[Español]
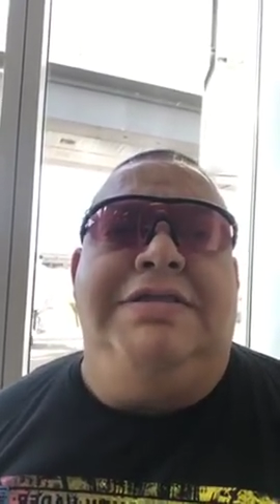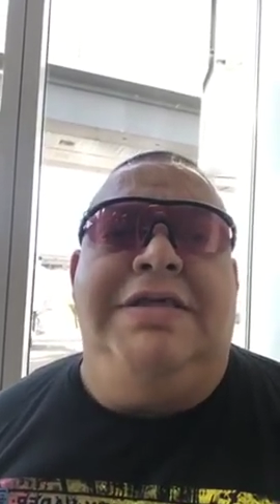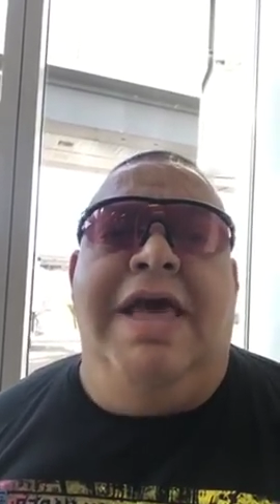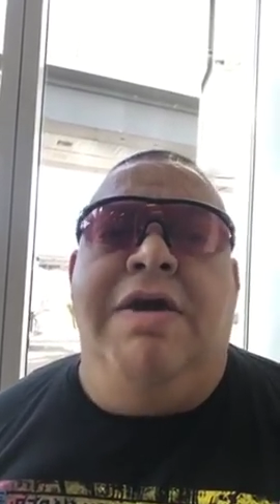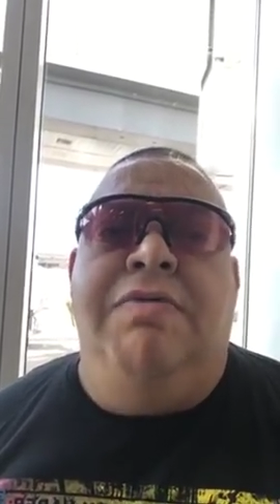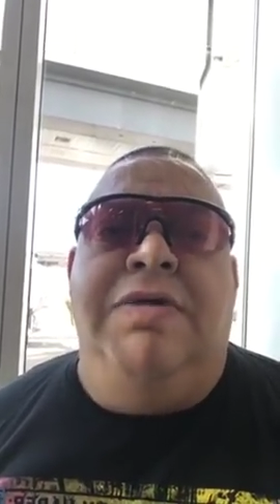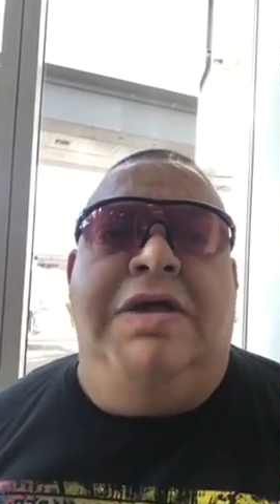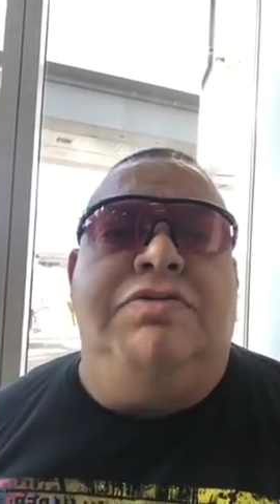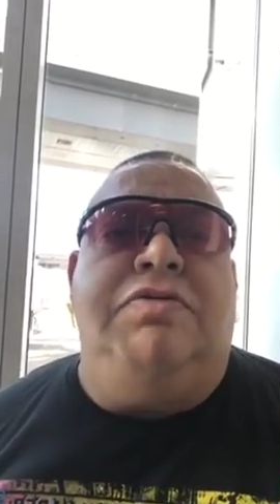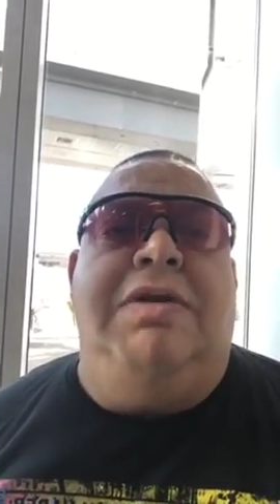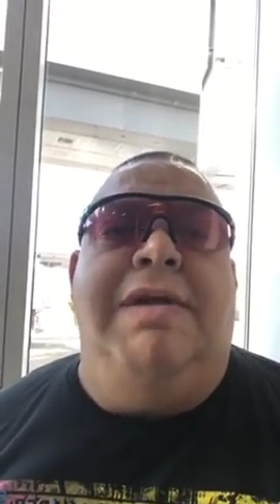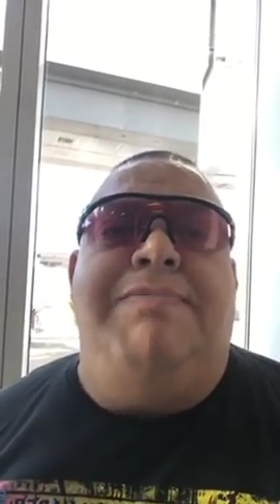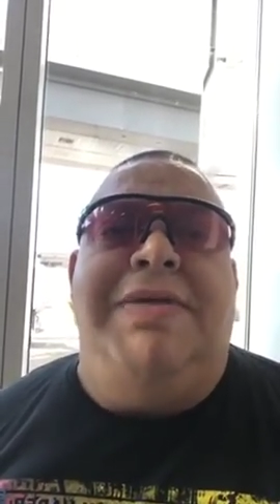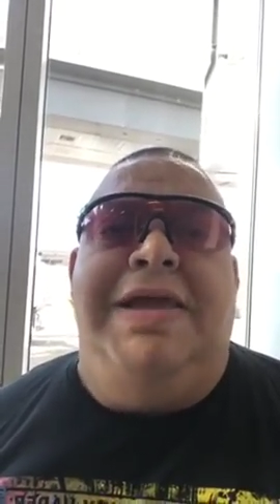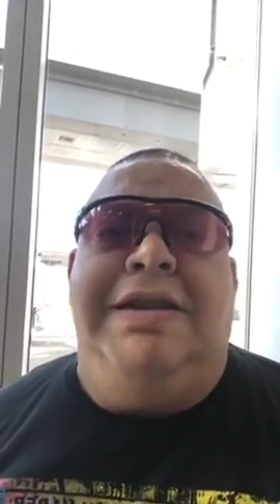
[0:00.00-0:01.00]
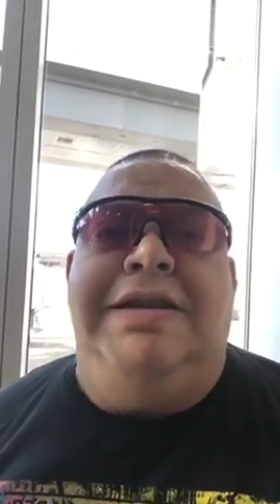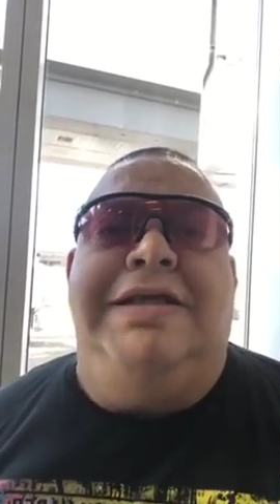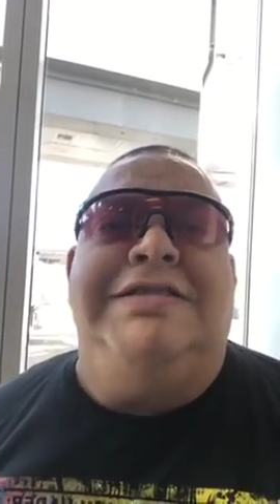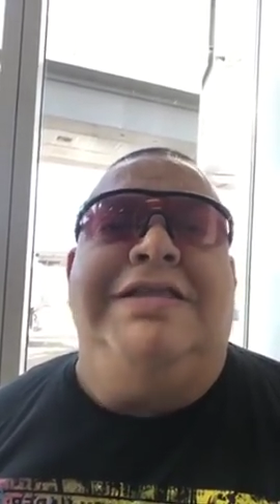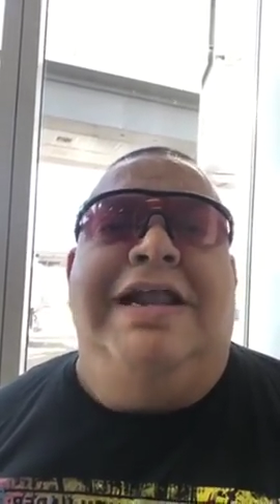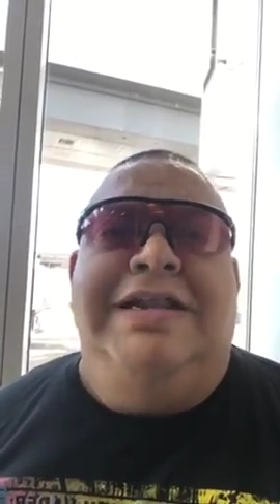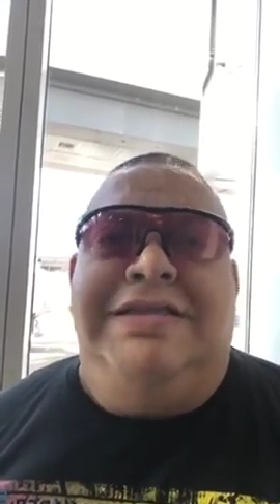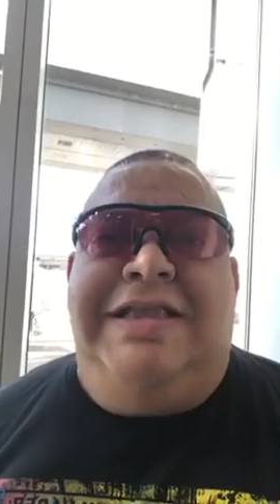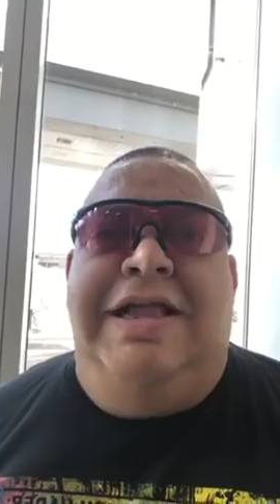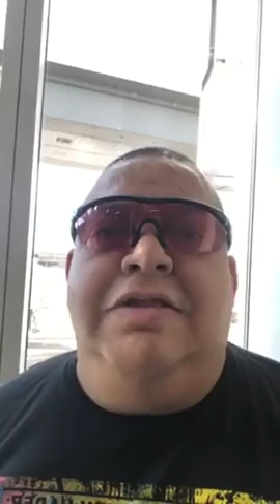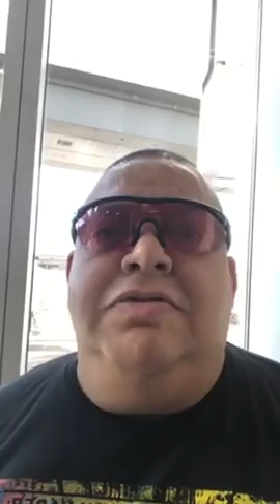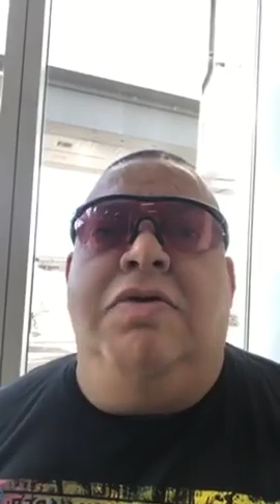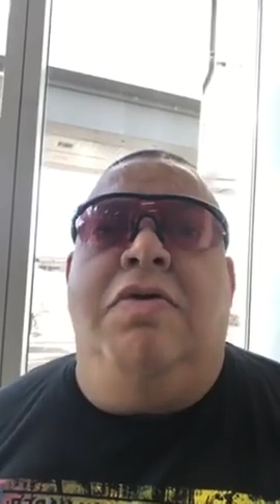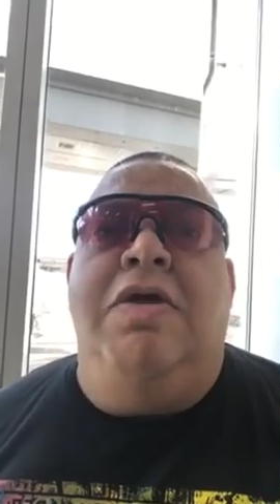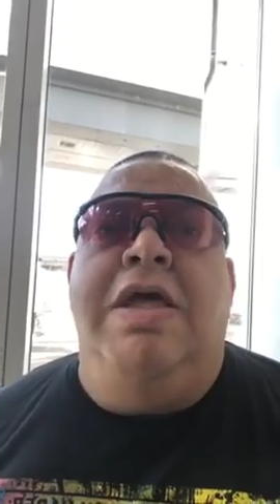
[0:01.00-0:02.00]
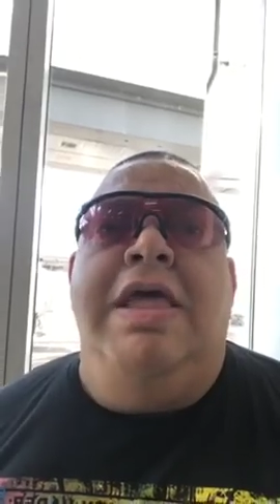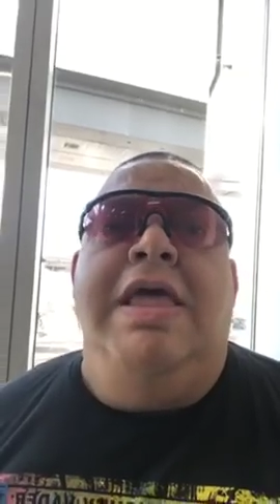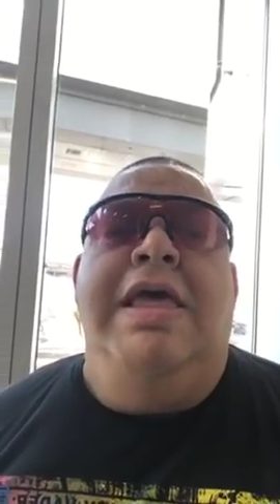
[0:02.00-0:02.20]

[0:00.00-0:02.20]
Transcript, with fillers: sea en una sola pierna saltando,